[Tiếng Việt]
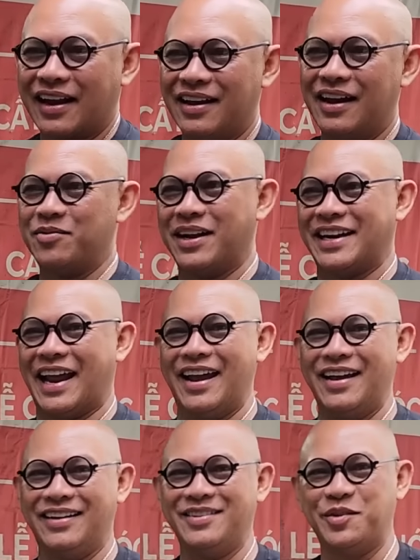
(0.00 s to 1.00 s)
rồi hả? Ông này
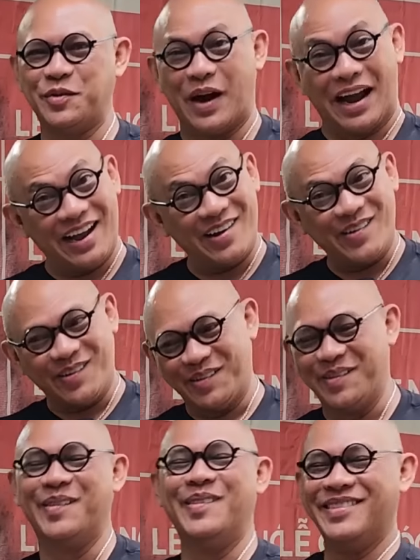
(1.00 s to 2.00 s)
trẻ hả? Wow.